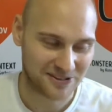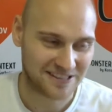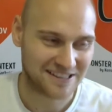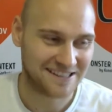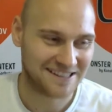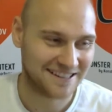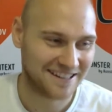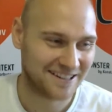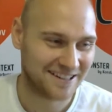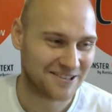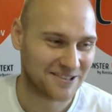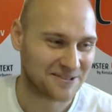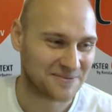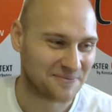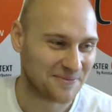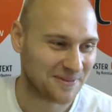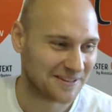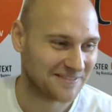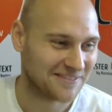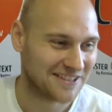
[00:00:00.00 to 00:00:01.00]
создаешь
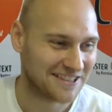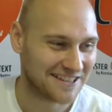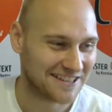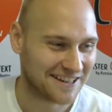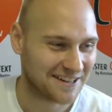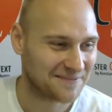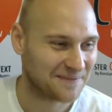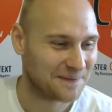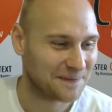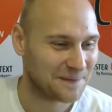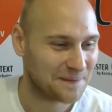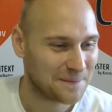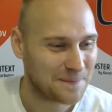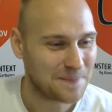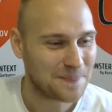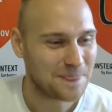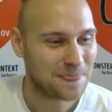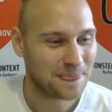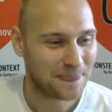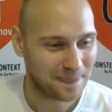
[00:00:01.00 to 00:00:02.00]
мы Предлагаю
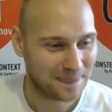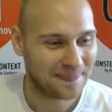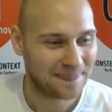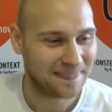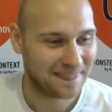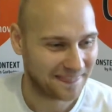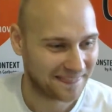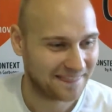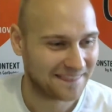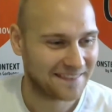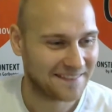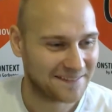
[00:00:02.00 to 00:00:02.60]
иногда что-то там,